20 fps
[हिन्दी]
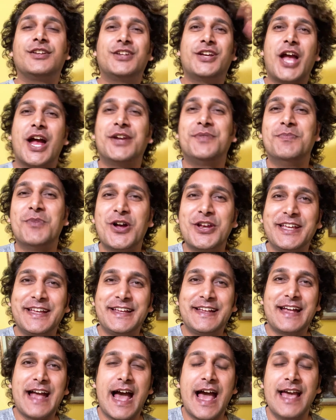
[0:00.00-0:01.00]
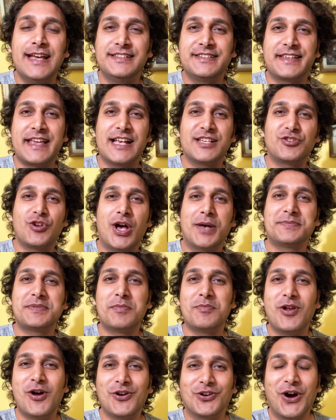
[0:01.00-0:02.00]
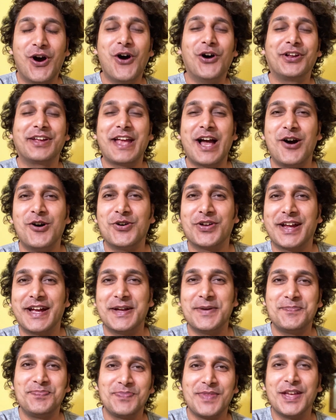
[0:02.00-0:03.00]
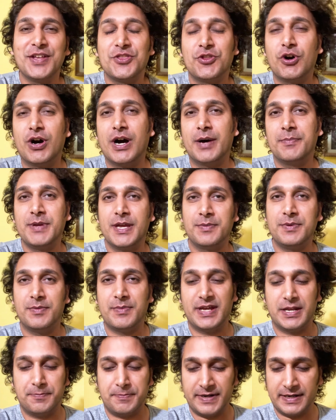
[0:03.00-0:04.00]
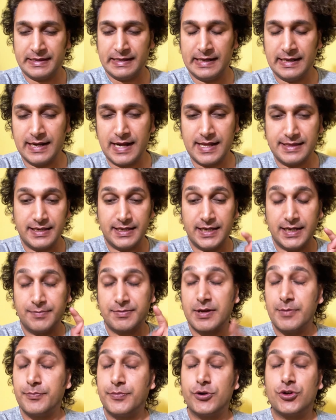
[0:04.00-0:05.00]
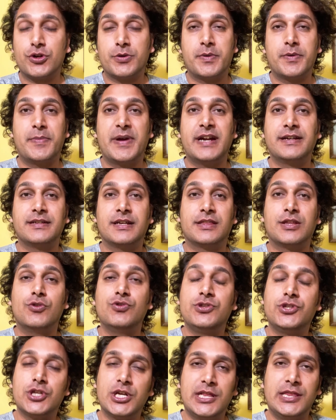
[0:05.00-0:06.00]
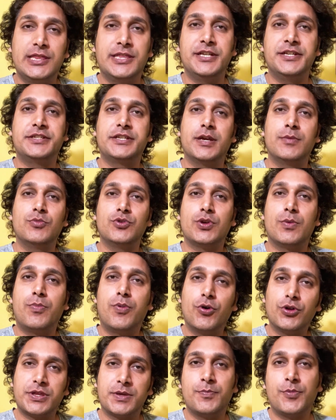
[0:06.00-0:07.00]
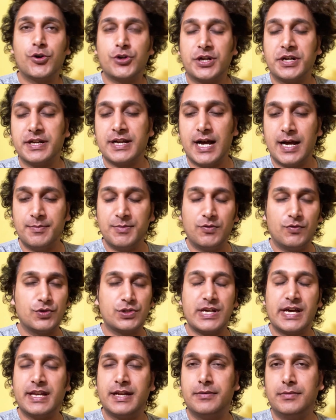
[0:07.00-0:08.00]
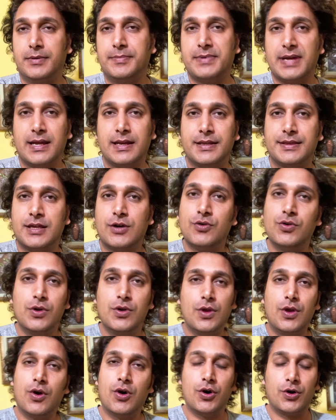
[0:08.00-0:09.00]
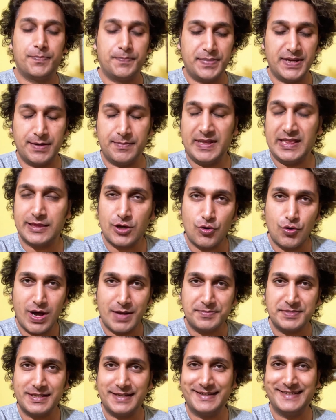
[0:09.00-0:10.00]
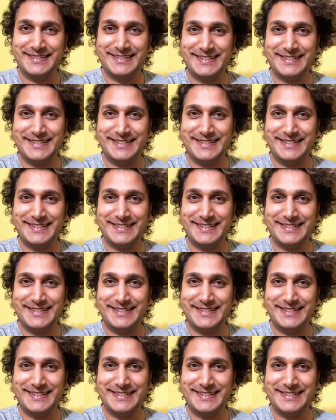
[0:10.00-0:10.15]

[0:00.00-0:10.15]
गुड मॉर्निंग गाइस कैसे हो आप सब लोग और क्या हो रहा है तो अभी अभी मैंने पर्दे लगा दिए अब कंप्यूटर पे बैठ जाता हूँ जल्दी से मुझे बहुत इंपॉर्टेंट काम है वो सारे निपटा लेता हूँ और फिर मिलता हूँ आपसे